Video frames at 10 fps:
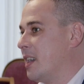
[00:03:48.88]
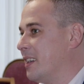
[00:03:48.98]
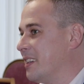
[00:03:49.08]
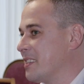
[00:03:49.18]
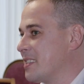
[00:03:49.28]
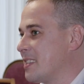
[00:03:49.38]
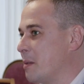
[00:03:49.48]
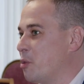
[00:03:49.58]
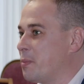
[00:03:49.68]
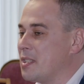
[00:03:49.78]
А,
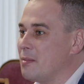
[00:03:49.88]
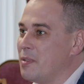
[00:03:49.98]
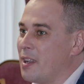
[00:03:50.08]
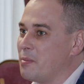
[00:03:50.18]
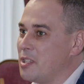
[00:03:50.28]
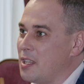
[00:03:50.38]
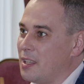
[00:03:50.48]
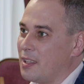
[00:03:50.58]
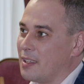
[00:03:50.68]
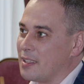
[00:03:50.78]
само по себе
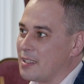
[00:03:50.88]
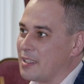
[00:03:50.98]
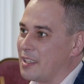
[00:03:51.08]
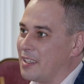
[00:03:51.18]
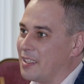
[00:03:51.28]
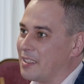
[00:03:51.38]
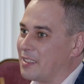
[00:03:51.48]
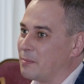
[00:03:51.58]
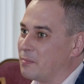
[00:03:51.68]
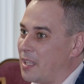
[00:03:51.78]
общение с
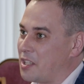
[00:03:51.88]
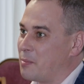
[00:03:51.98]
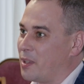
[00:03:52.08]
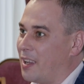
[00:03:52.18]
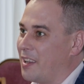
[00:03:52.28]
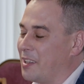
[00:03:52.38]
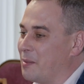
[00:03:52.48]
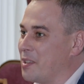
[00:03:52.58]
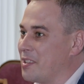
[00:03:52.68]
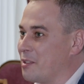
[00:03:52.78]
э, нашими
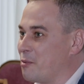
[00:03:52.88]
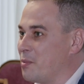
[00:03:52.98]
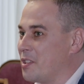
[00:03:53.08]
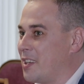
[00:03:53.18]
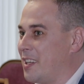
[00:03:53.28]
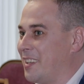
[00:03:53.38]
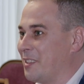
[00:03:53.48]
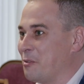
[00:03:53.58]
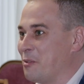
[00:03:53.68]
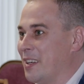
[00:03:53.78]
коллегами из-за рубежа,
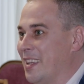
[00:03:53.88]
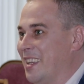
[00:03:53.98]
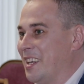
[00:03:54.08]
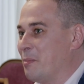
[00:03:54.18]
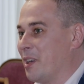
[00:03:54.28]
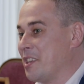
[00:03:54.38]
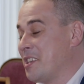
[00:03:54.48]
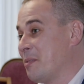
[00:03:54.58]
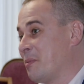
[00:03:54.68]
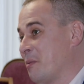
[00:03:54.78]
оно
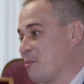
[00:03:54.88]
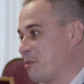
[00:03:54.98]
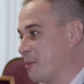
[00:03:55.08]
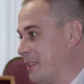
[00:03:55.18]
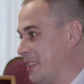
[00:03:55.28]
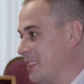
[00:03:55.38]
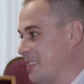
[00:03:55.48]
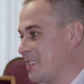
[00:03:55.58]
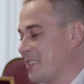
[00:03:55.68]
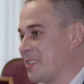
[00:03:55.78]
обогащает, потому что ты
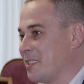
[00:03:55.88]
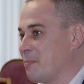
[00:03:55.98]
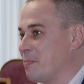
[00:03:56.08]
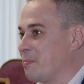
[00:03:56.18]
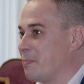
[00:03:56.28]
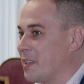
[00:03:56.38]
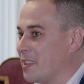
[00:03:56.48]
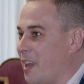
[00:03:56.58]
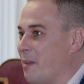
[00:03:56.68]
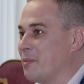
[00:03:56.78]

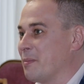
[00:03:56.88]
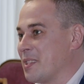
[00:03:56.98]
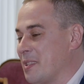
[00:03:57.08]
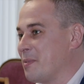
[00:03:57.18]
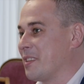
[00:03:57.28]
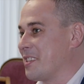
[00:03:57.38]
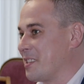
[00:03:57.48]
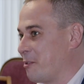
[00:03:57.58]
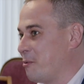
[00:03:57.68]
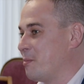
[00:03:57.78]
поэтапно, постепенно
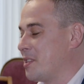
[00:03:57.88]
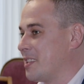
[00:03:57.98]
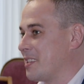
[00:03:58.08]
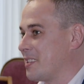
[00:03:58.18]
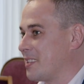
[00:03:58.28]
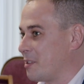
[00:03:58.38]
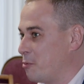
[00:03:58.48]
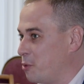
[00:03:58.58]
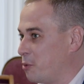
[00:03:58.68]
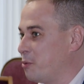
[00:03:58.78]
знакомишься с
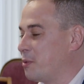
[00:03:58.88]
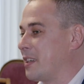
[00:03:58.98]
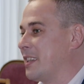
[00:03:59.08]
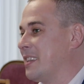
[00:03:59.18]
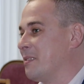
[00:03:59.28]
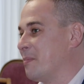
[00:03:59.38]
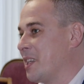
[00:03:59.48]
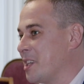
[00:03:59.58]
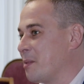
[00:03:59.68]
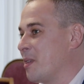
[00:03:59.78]
культурой,
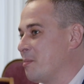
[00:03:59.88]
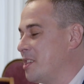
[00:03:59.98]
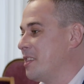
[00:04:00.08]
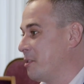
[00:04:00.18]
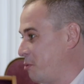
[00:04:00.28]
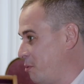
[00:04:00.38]
манерами общения